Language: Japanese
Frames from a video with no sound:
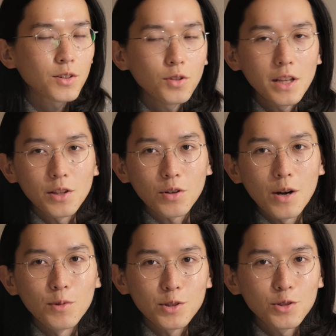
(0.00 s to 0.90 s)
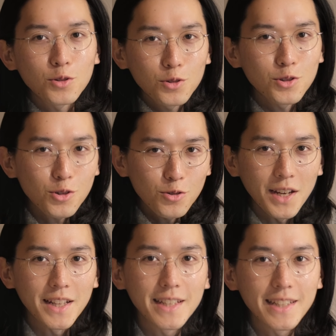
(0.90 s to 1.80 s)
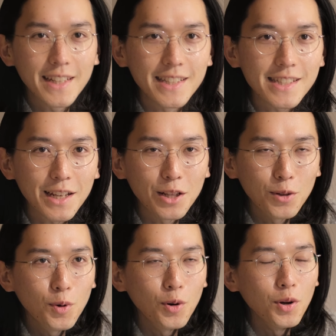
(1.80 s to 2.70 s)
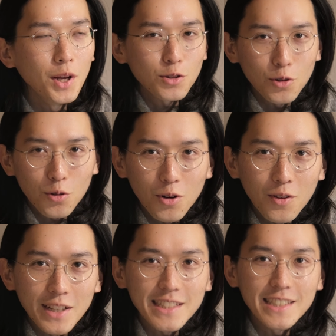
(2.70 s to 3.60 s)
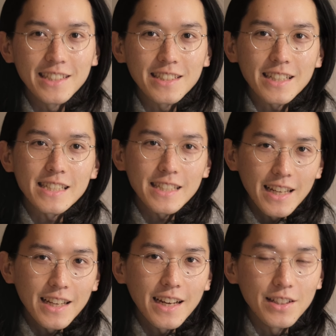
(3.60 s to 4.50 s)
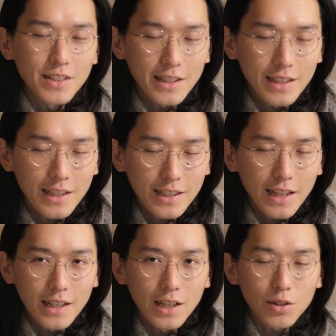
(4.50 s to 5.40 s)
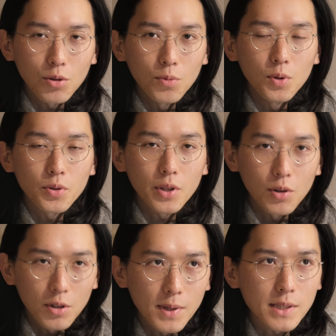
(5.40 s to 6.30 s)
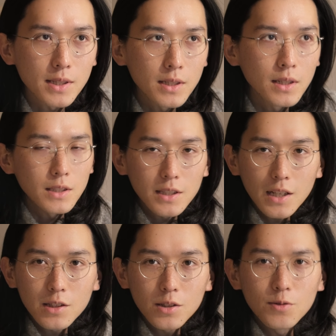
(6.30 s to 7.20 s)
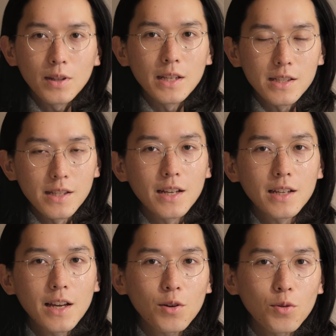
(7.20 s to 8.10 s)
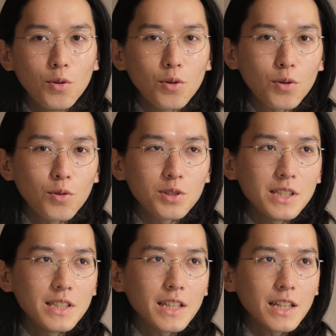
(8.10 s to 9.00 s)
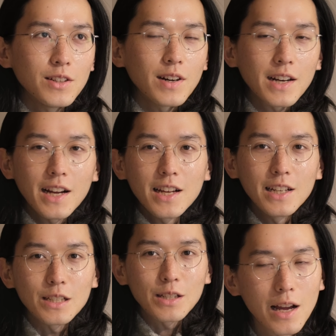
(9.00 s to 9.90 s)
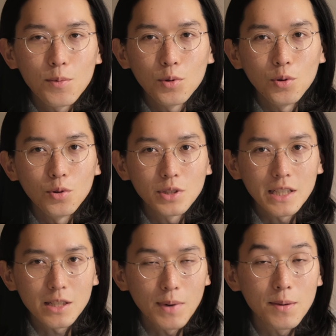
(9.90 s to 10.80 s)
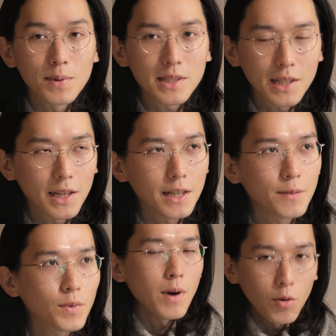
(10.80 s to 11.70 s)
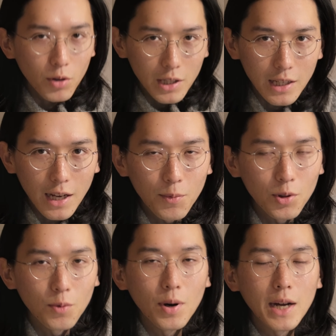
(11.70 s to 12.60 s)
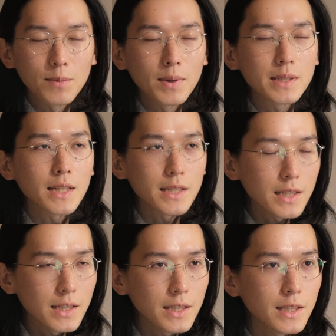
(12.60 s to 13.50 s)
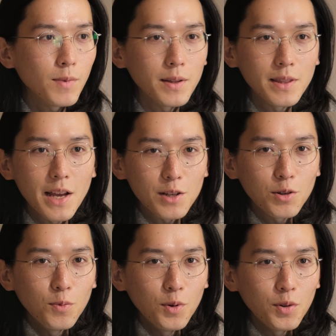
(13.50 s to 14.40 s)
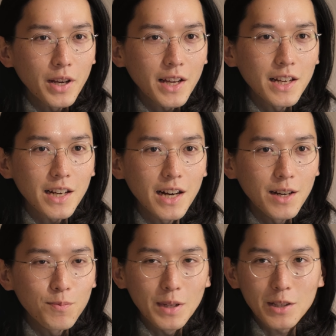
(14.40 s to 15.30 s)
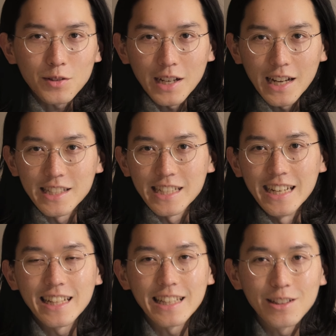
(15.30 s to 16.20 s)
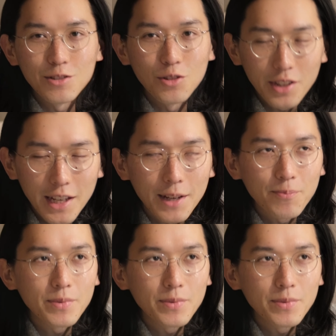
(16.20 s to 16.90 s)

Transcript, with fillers: 去年とかもちょくちょくはやっていたんですけれどもちょっとこれはシリーズ化してあのやっていきたいなと思っております1月はですね結構個人的にはかなり買い物をしてしまいまして、まあ、大きい買い物もありましたし、まあ、内容もなかなかビッグな感じになっているので